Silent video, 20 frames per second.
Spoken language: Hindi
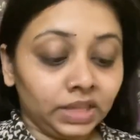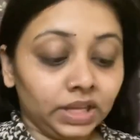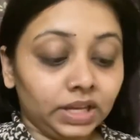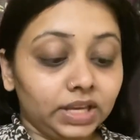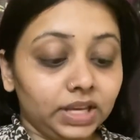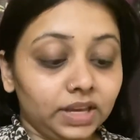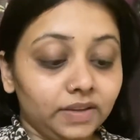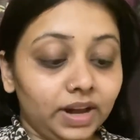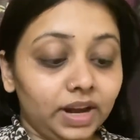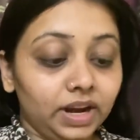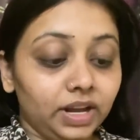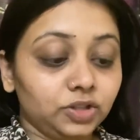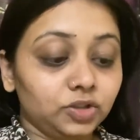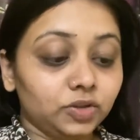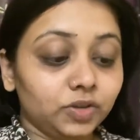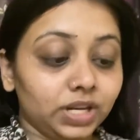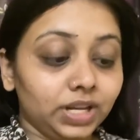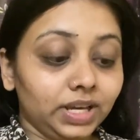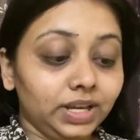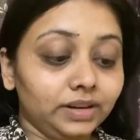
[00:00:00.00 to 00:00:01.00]
ये वाला जो
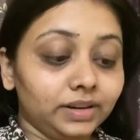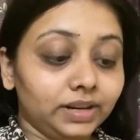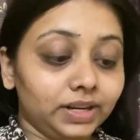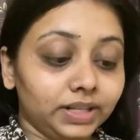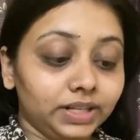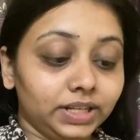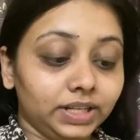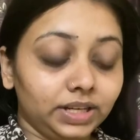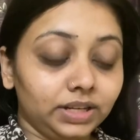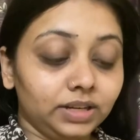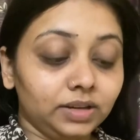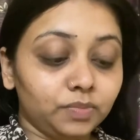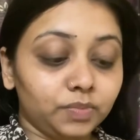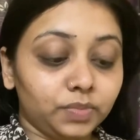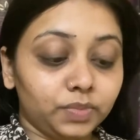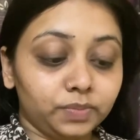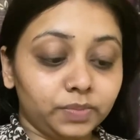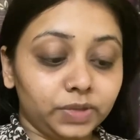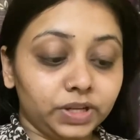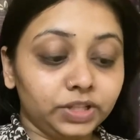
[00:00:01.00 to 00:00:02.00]
है ना रेडियंट
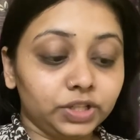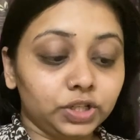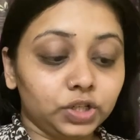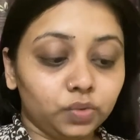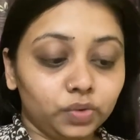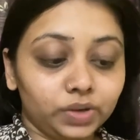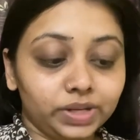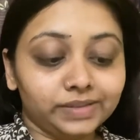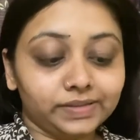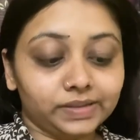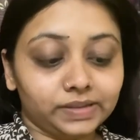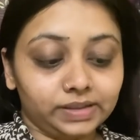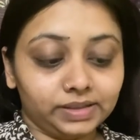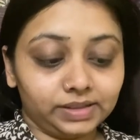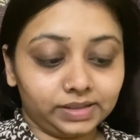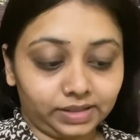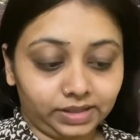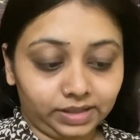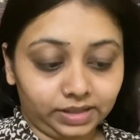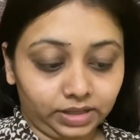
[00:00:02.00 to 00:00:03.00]
प्लस ड्यूई
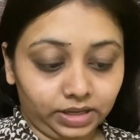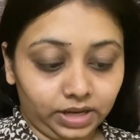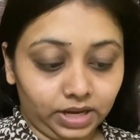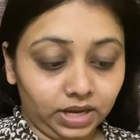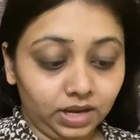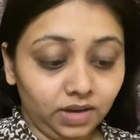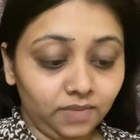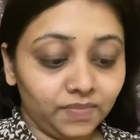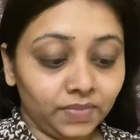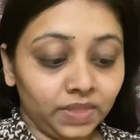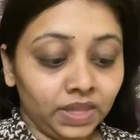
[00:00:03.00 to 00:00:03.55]
सनस्क्रीन है